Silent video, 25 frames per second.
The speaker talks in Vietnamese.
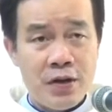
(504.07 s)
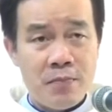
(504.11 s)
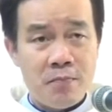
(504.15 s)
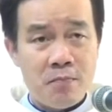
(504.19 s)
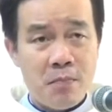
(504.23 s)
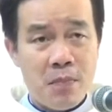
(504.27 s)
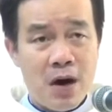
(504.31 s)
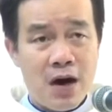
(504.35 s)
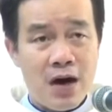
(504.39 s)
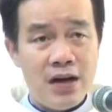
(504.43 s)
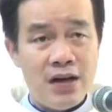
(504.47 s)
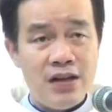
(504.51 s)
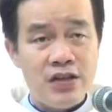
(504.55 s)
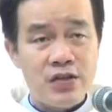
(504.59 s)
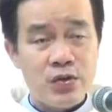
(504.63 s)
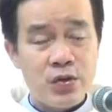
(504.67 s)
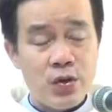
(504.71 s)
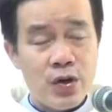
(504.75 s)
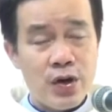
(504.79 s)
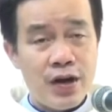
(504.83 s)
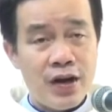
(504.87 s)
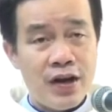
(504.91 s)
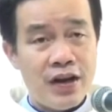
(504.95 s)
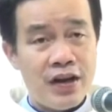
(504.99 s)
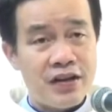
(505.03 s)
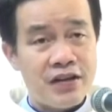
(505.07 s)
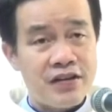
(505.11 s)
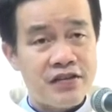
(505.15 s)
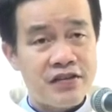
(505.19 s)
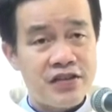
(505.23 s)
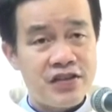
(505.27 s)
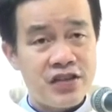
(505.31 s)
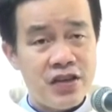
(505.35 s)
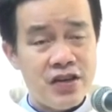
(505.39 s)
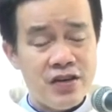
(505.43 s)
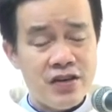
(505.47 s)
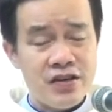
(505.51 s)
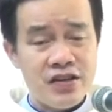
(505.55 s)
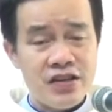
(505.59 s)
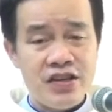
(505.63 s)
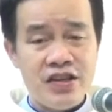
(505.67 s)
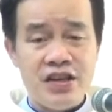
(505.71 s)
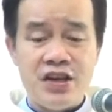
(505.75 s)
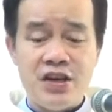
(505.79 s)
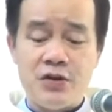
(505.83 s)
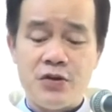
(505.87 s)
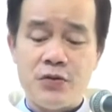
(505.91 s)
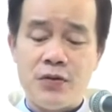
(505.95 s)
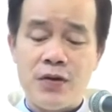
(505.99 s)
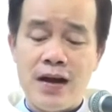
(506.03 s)
bởi xuất hiện rất
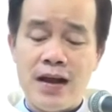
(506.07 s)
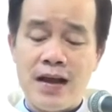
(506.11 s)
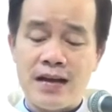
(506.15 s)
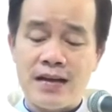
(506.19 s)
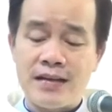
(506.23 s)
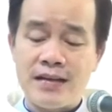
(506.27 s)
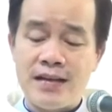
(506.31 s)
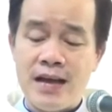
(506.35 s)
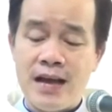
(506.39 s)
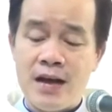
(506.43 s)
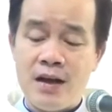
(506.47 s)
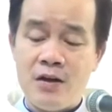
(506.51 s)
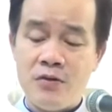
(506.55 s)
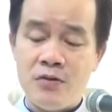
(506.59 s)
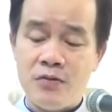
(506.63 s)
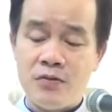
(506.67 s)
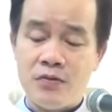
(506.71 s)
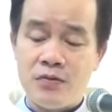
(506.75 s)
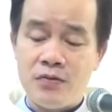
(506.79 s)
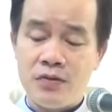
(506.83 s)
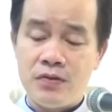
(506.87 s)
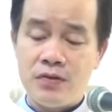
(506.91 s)
nhiều lạc giáo.